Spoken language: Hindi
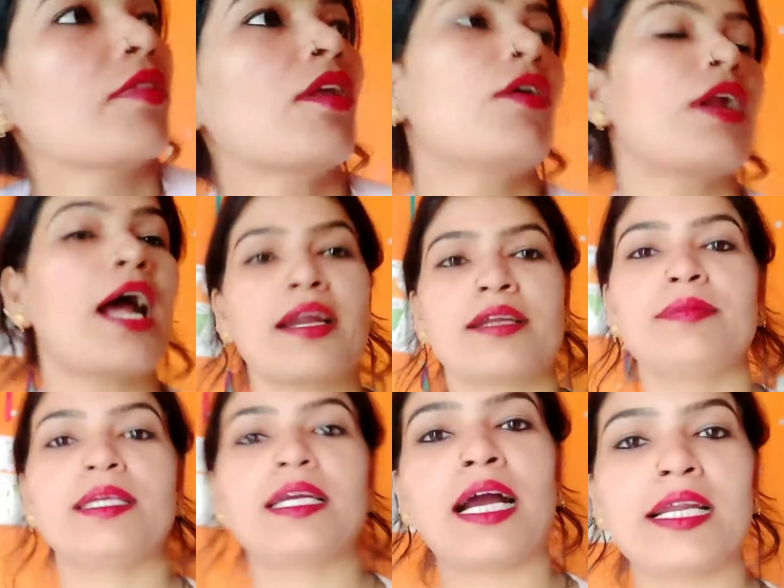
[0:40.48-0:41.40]
और आर्यन
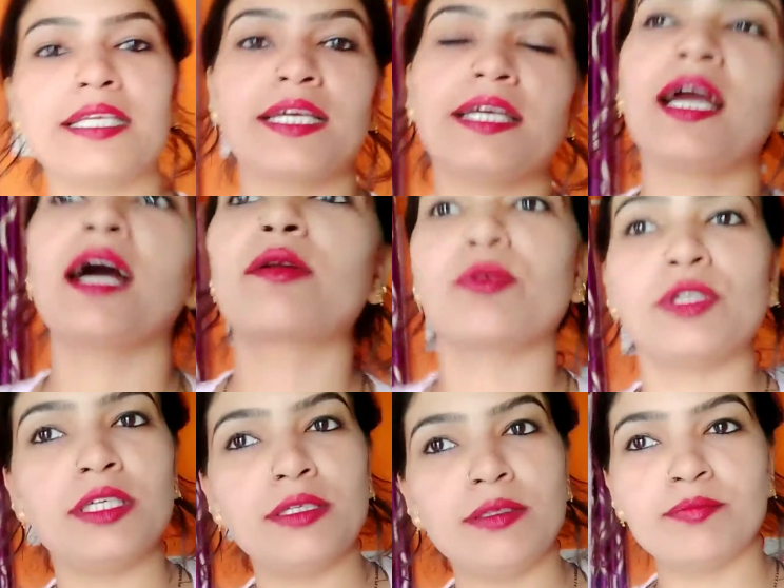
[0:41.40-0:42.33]
भी खा लिया है
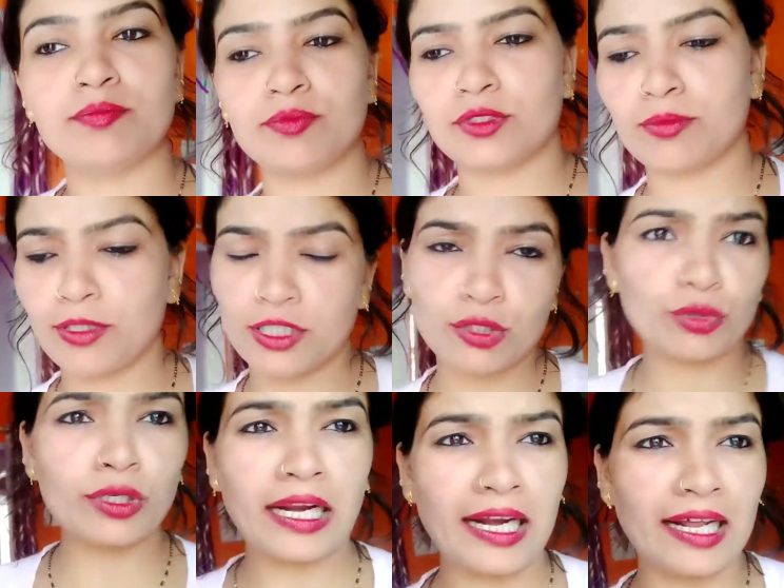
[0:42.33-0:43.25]
आरोही बच्चों
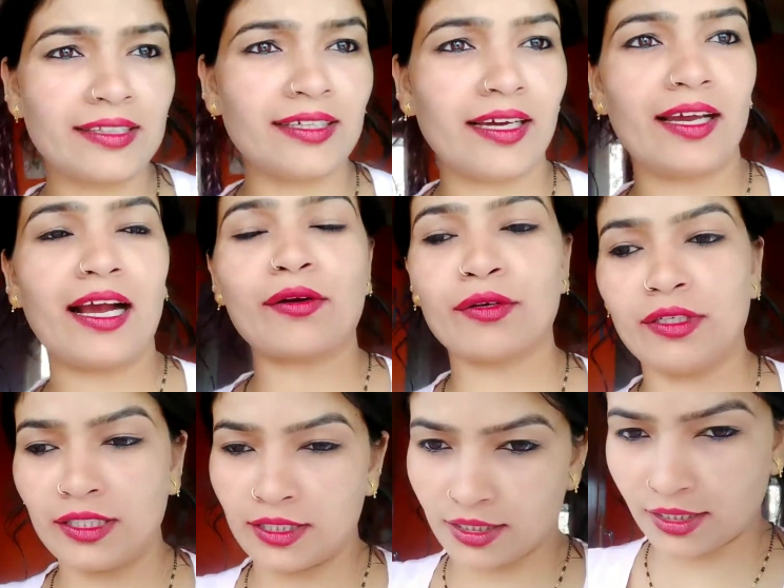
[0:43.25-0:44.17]
को नहला दिया है आरोही
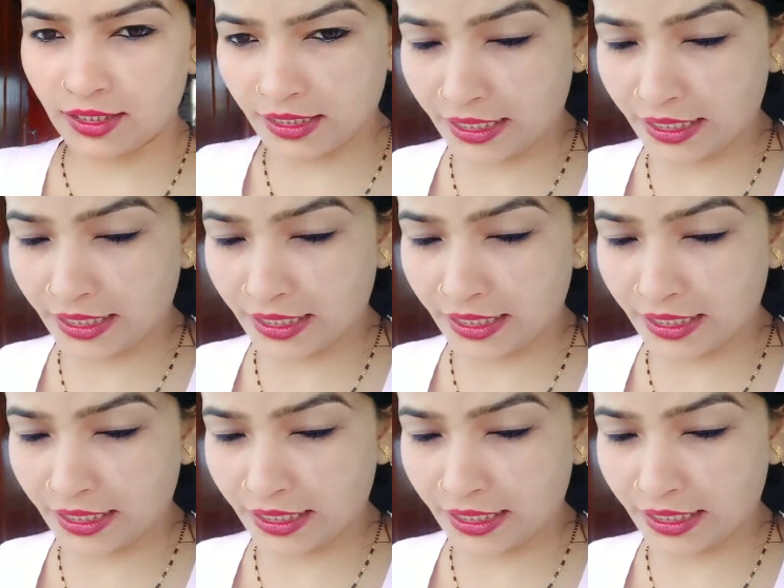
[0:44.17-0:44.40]
नीचे गई है